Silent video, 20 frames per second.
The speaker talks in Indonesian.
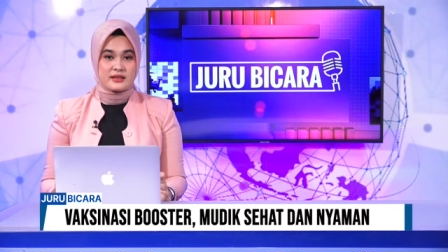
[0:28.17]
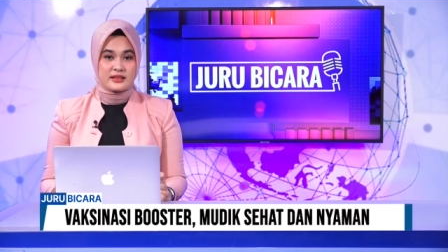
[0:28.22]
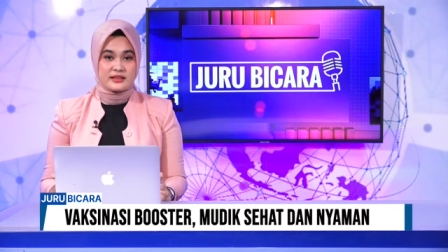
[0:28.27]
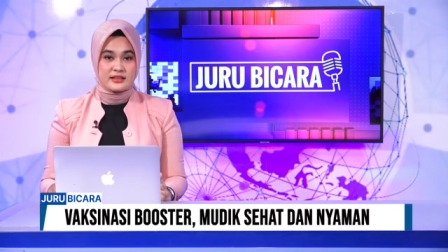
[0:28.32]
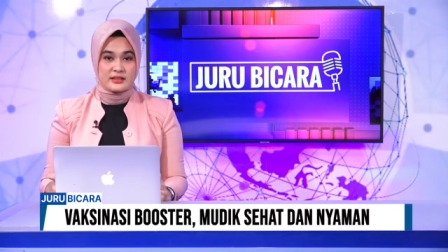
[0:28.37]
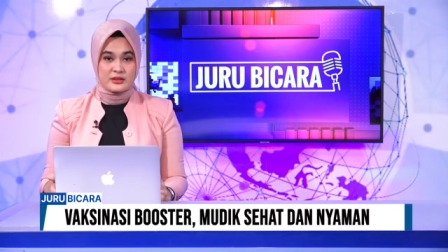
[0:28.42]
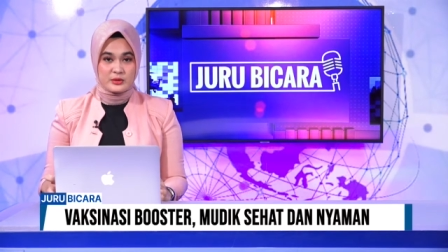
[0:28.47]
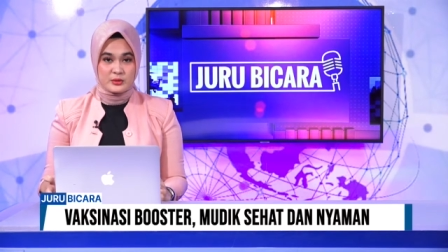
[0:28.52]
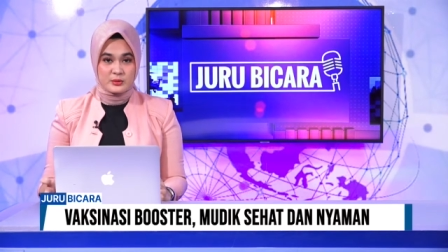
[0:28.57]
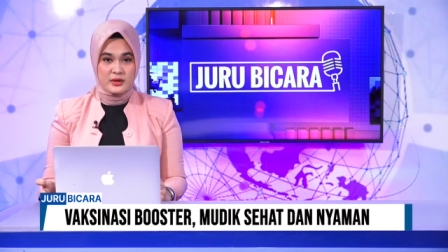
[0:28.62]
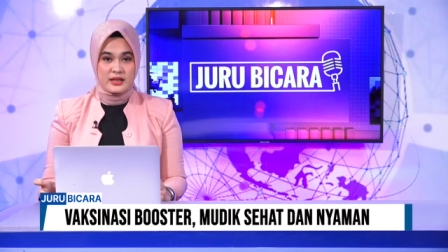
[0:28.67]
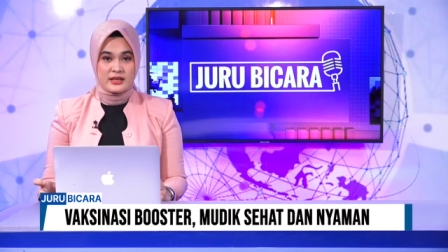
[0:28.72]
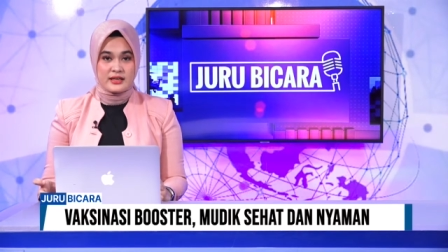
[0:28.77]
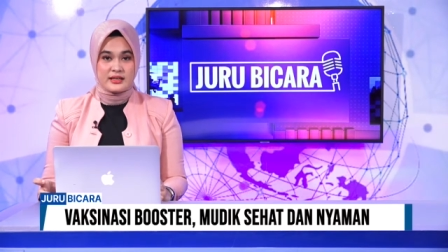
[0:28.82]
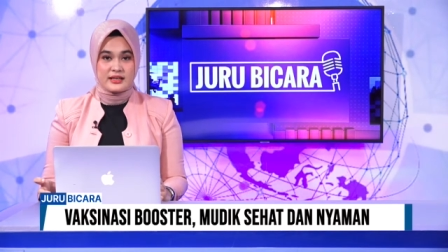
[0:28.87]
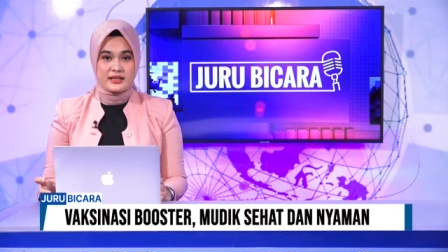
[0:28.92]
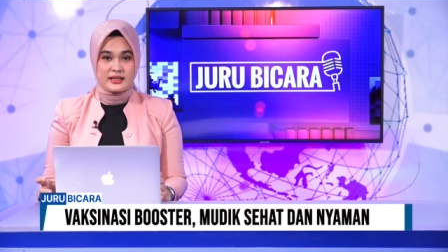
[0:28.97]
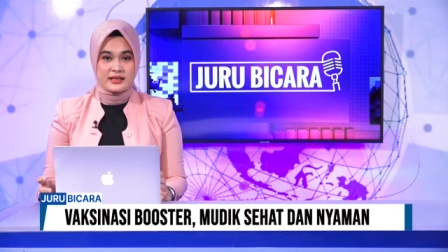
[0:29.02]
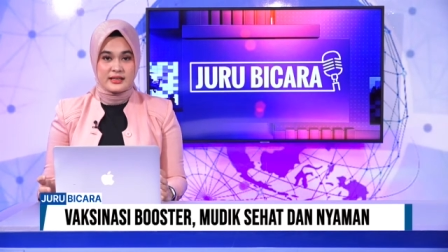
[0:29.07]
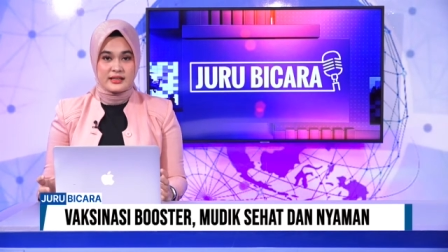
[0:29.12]

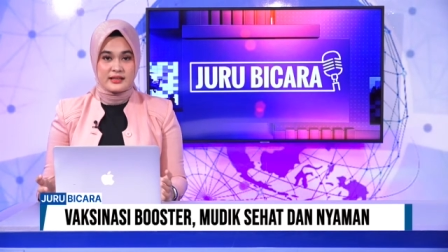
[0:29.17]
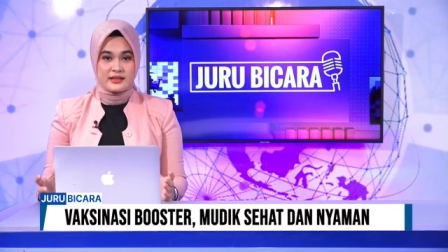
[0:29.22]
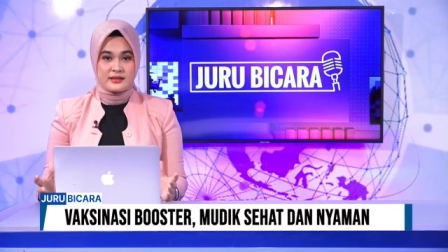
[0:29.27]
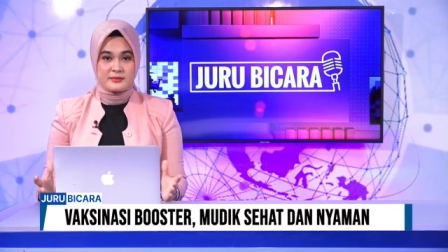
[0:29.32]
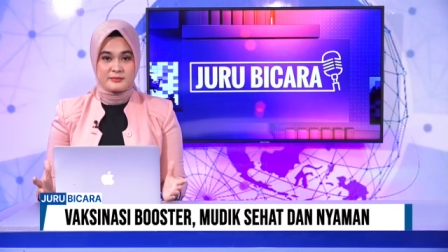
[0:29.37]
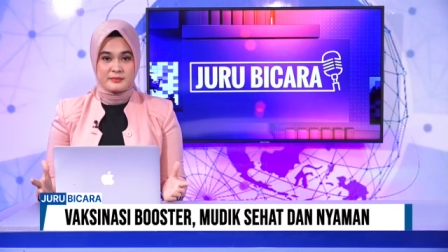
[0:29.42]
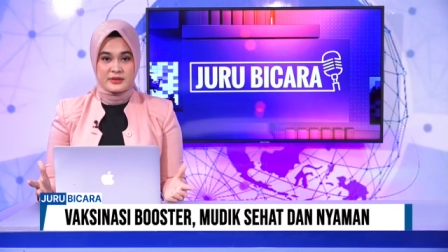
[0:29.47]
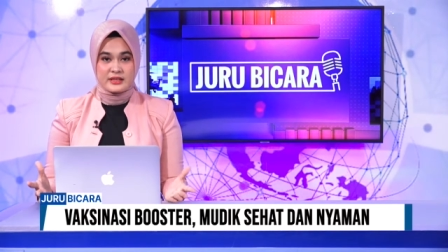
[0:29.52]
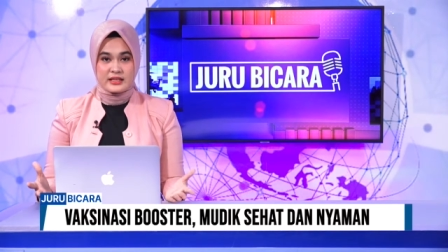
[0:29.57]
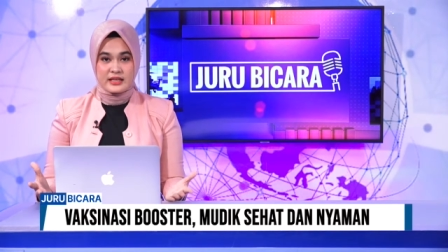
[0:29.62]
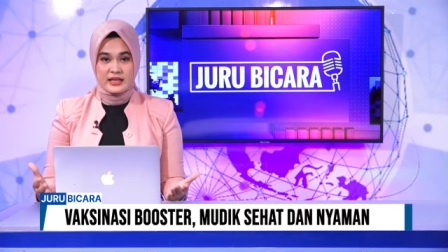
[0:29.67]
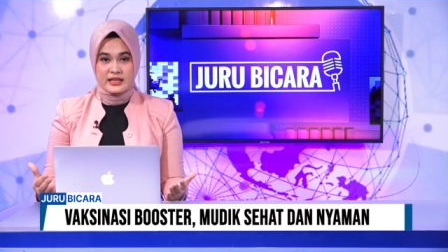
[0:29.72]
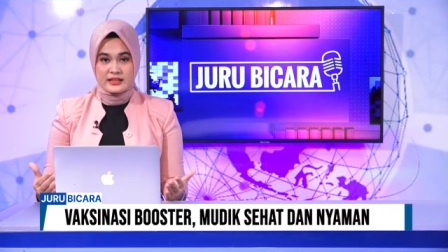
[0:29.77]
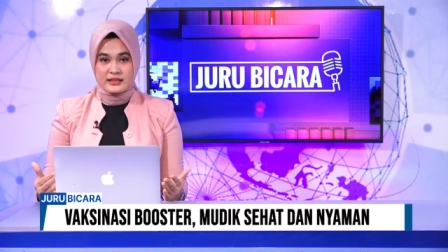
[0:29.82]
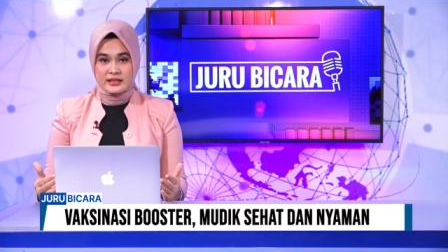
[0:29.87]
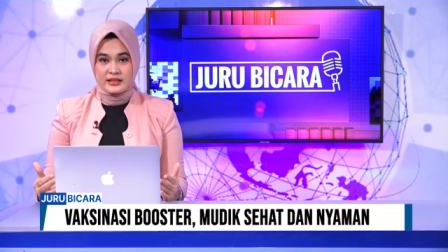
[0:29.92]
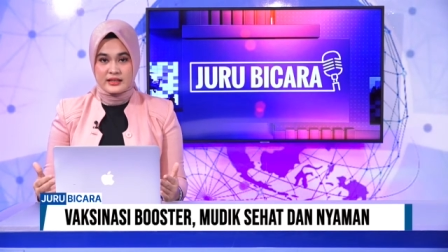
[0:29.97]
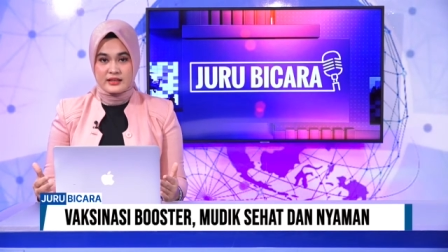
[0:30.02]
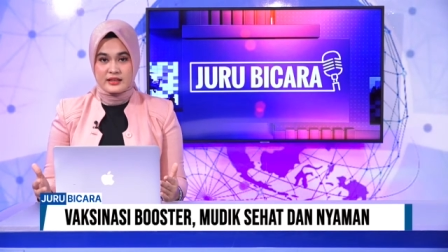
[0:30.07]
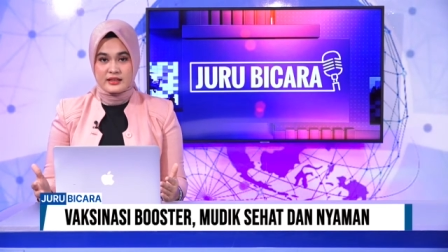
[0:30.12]
ketentuan dari
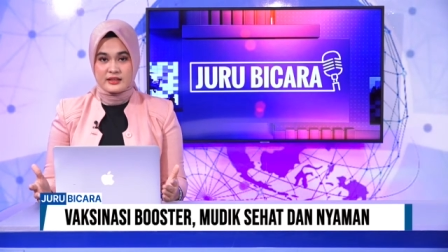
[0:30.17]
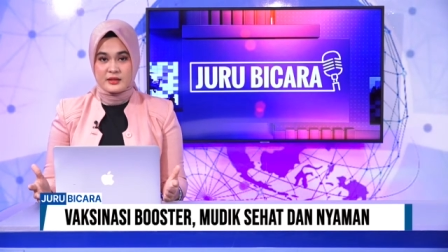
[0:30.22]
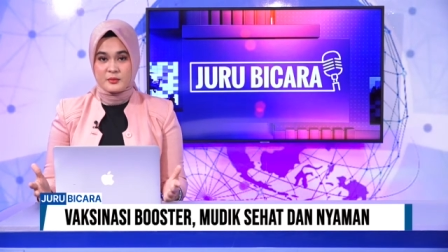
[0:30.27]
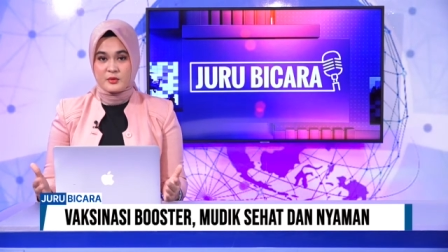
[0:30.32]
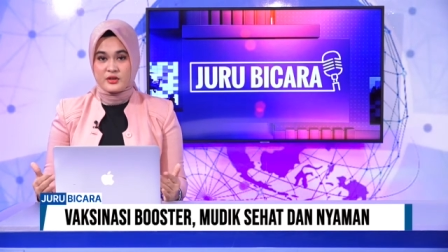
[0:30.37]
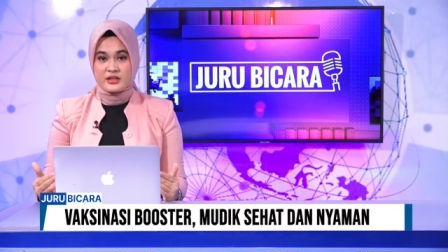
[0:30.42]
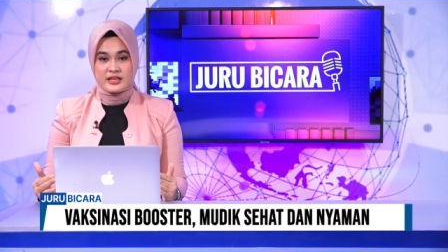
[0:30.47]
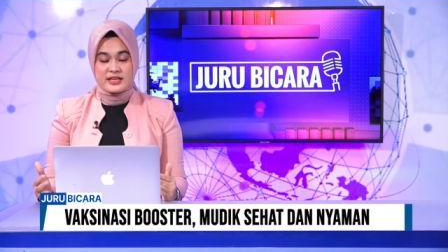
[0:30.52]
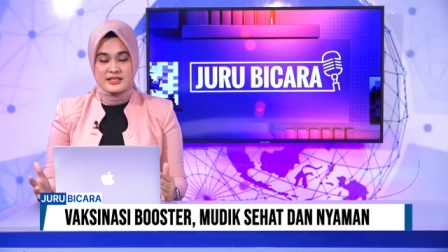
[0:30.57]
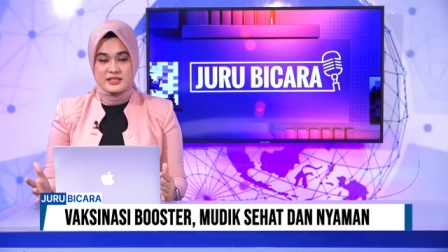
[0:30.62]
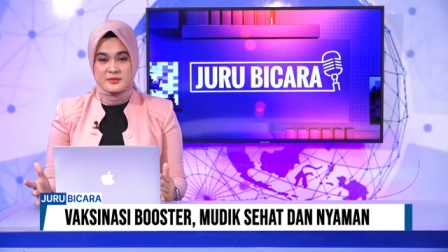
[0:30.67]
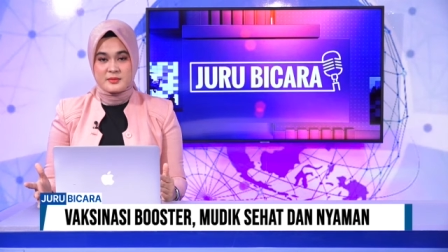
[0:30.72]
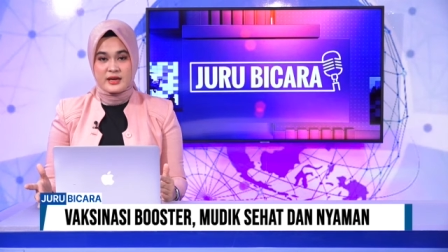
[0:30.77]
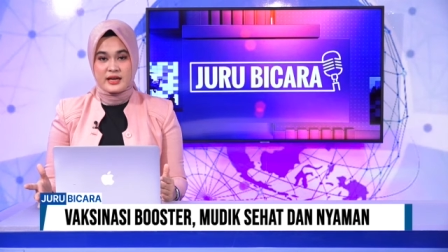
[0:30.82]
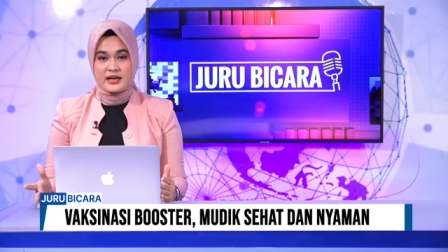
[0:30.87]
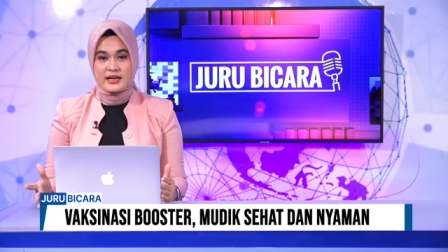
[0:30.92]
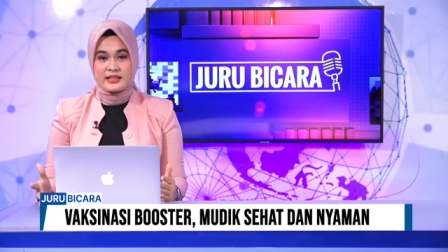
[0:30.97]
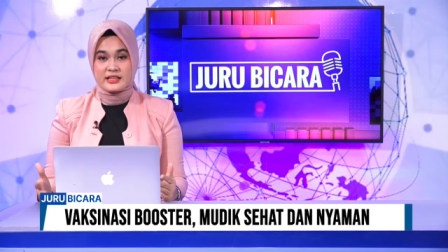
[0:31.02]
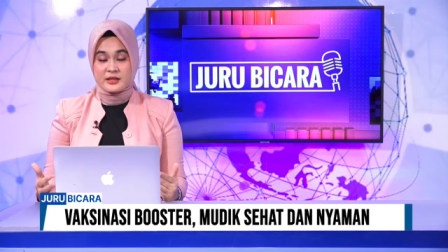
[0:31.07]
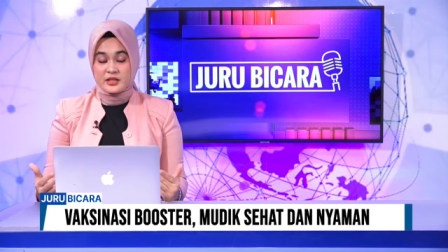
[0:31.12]
peningkatan antibodi dan
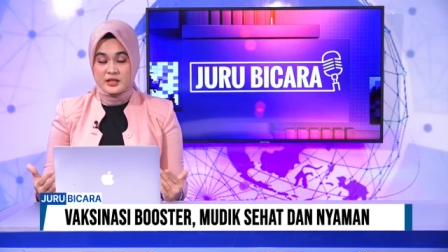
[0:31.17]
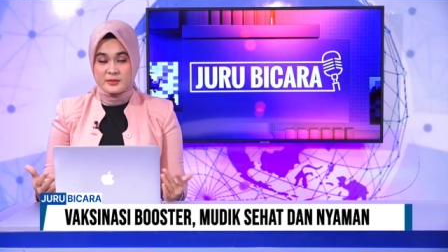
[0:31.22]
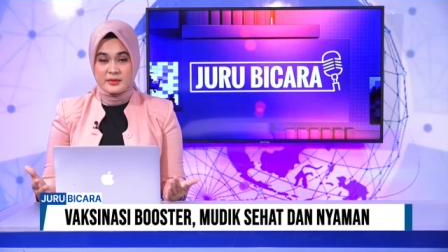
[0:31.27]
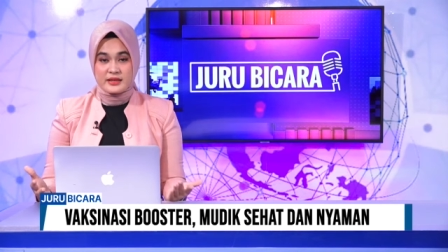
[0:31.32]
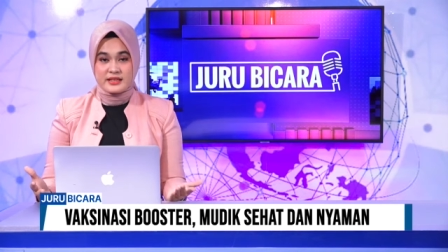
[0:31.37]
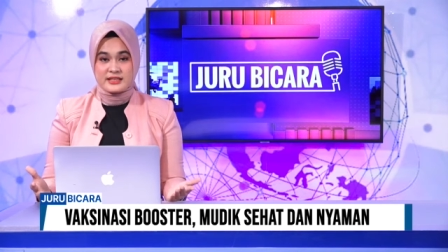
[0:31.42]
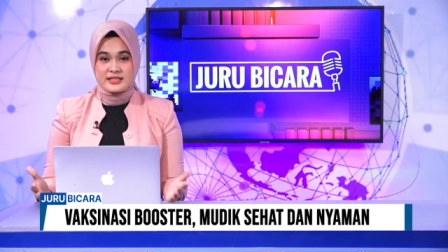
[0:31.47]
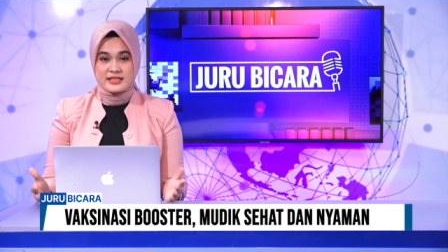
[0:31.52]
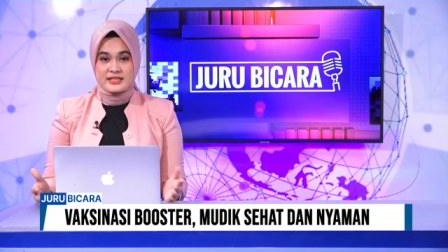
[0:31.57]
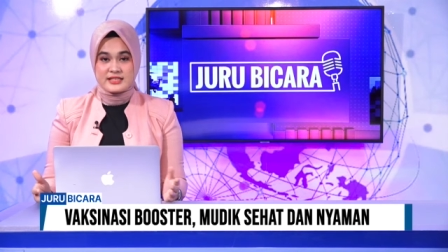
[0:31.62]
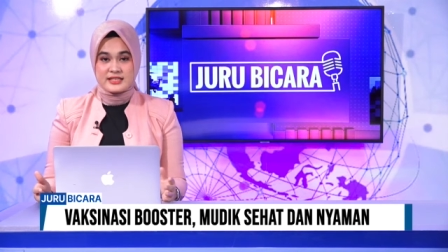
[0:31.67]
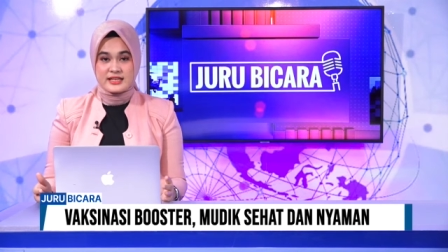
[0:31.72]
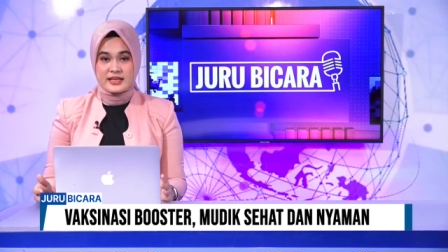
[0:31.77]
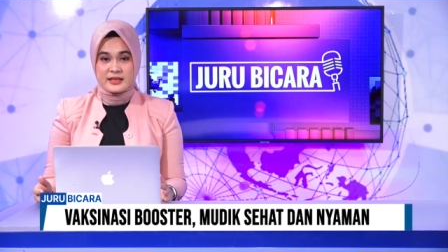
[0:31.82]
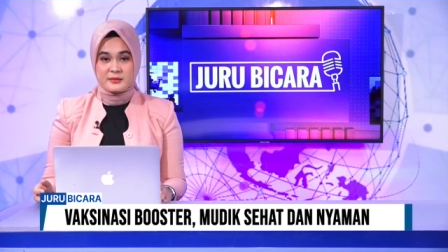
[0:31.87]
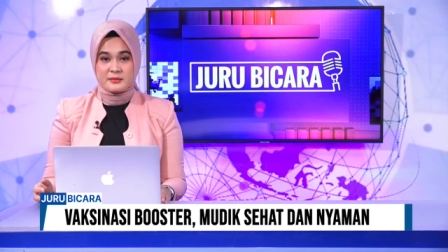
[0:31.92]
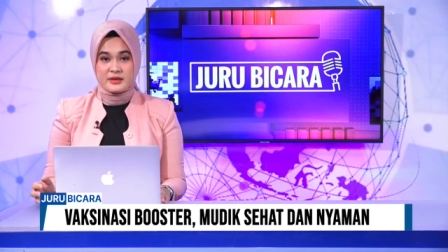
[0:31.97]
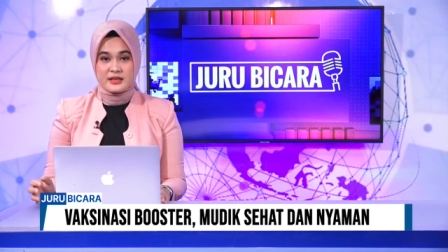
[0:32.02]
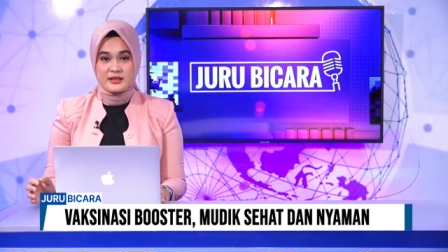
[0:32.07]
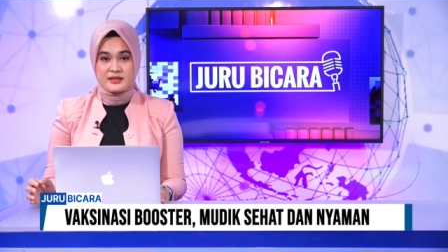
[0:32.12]
sebagainya ini Pak Dirjen ya.
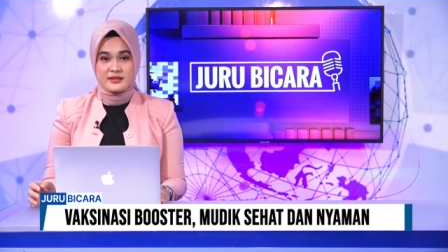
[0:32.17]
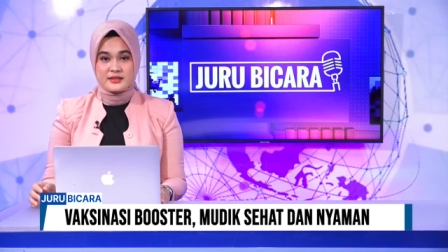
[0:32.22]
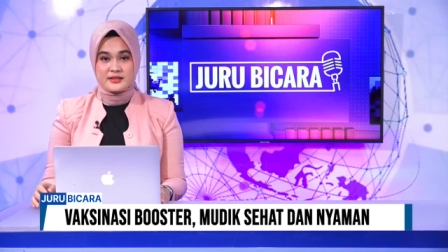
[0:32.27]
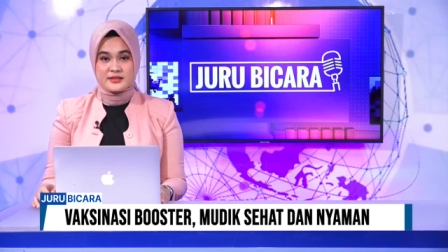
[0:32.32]
silakan Pak.